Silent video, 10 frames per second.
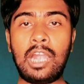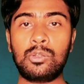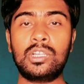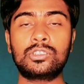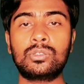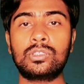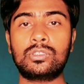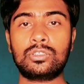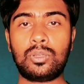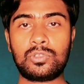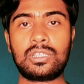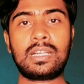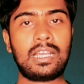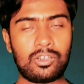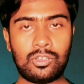হার্ডওয়্যারজনিত
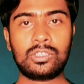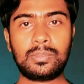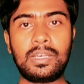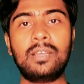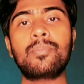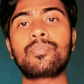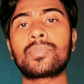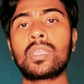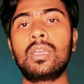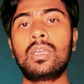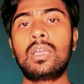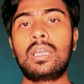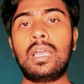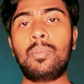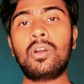সমস্যার কারণে হতে পারে
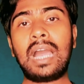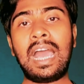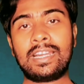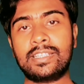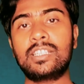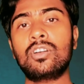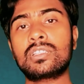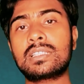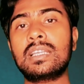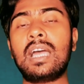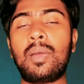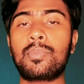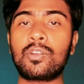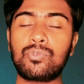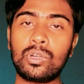এবং আরেকটি হচ্ছে
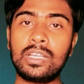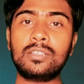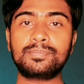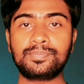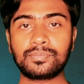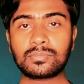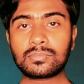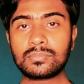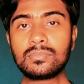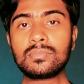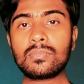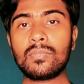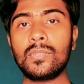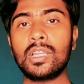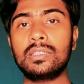আপনার ফোনের
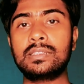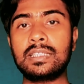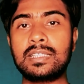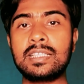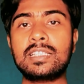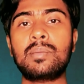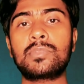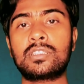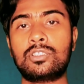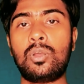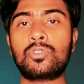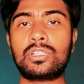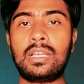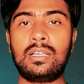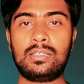যে সিস্টেমের
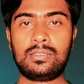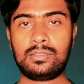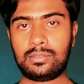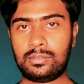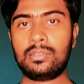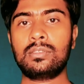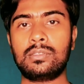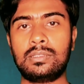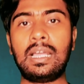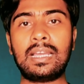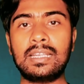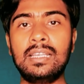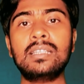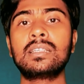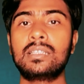সমস্যা
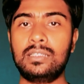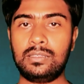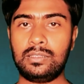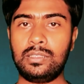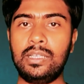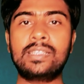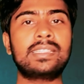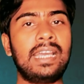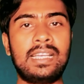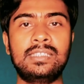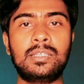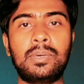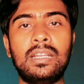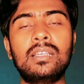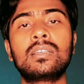থাকলে এটি দেখা
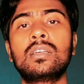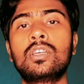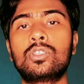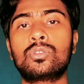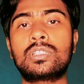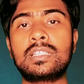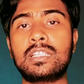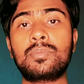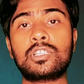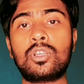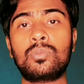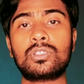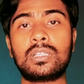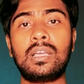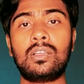দিতে পারে তো সিস্টেমের
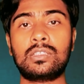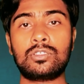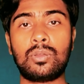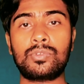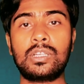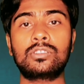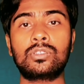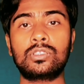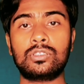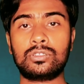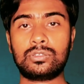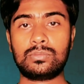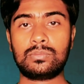সমস্যা অর্থাৎ সফটওয়্যার জনিত